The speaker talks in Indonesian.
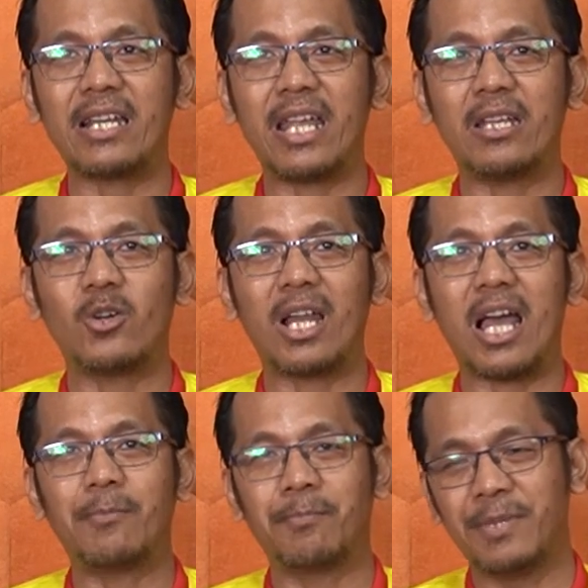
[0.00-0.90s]

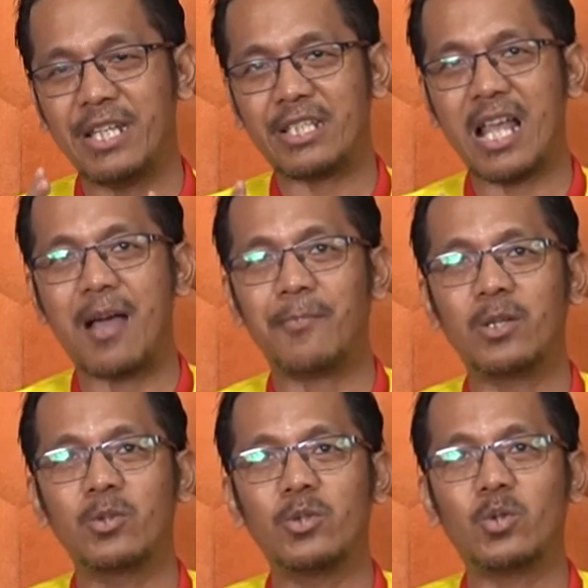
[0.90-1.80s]
Nainggolan bisa
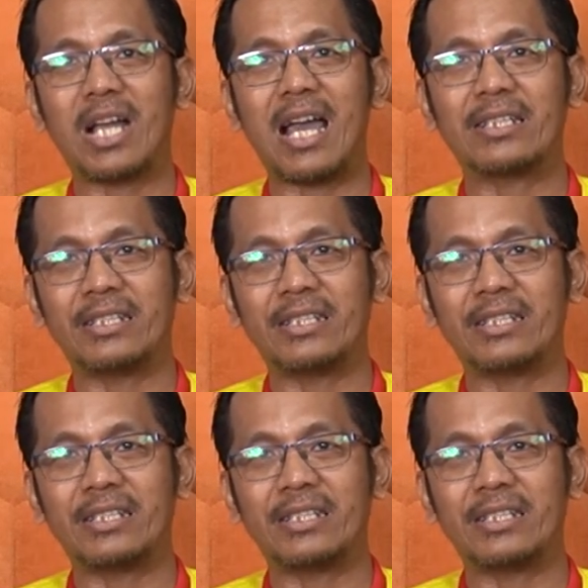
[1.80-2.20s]
menunjukkan